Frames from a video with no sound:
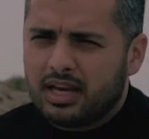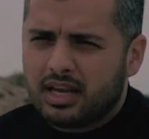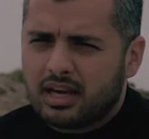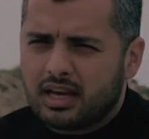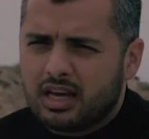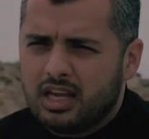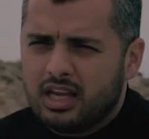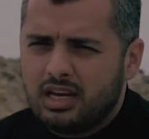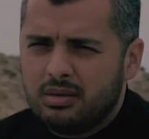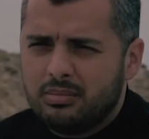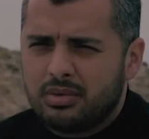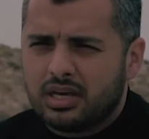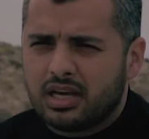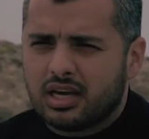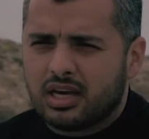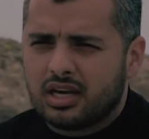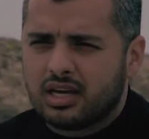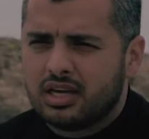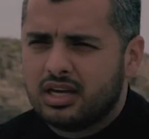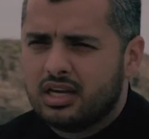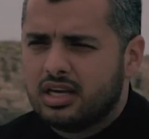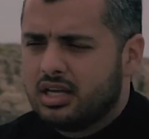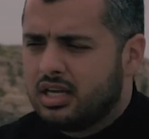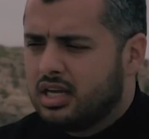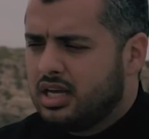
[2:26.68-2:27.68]
على قلبها
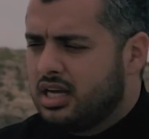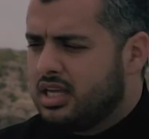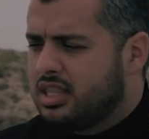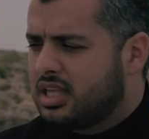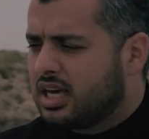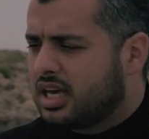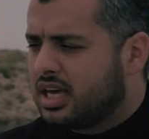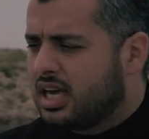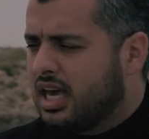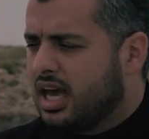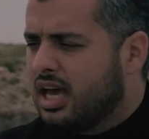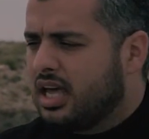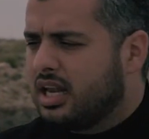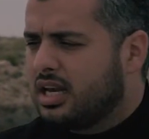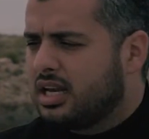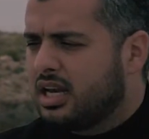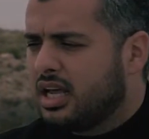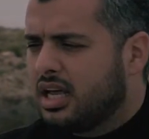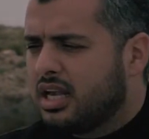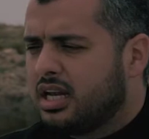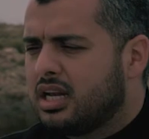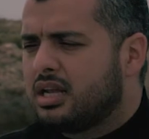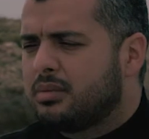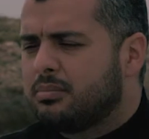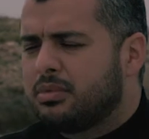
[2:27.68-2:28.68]
إذا كان
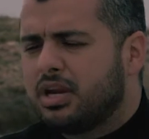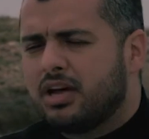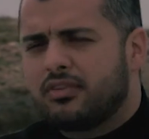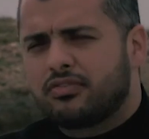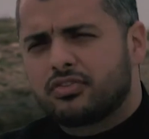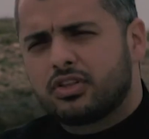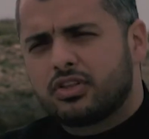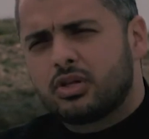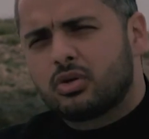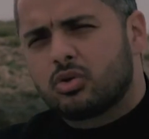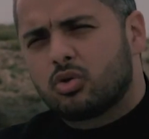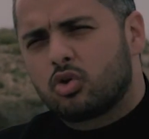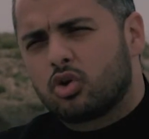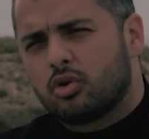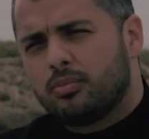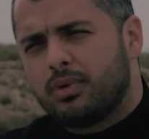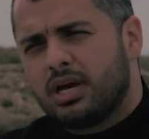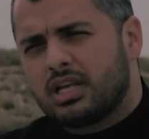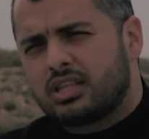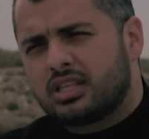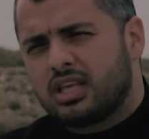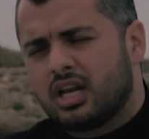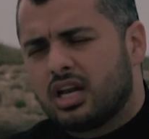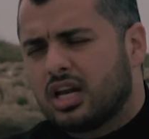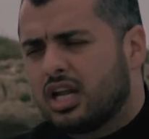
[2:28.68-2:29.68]
من أفضل
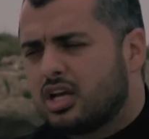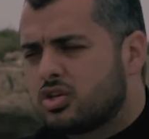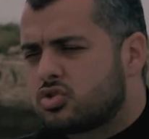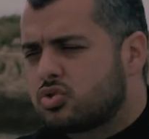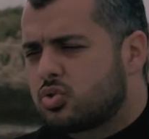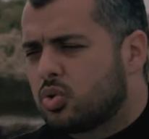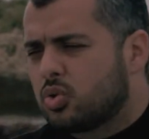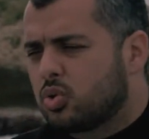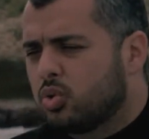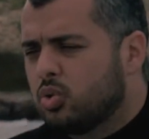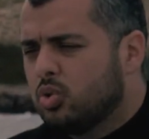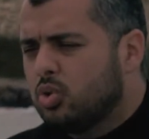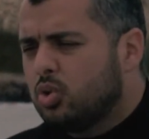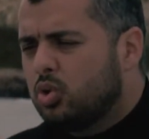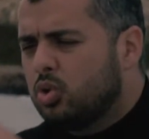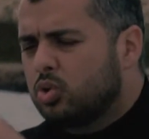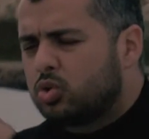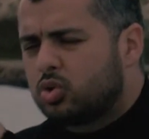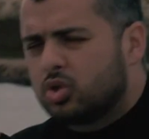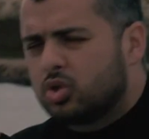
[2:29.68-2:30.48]
القربات الله سرور